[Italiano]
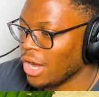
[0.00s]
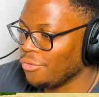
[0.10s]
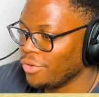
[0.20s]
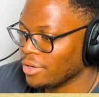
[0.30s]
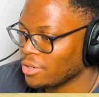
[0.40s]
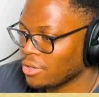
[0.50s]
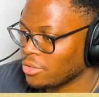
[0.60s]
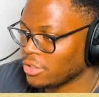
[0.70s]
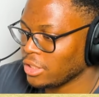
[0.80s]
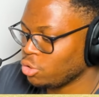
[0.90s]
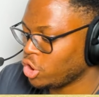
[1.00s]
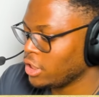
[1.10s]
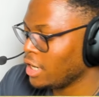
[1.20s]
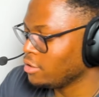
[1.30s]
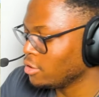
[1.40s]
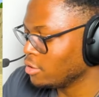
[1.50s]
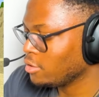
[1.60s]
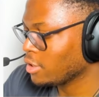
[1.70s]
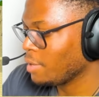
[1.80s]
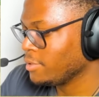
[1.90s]
love. Cosa stai
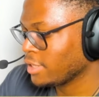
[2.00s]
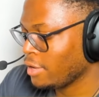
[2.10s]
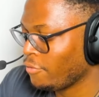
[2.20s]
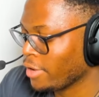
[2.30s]
cucinando? Ok, mi sa che è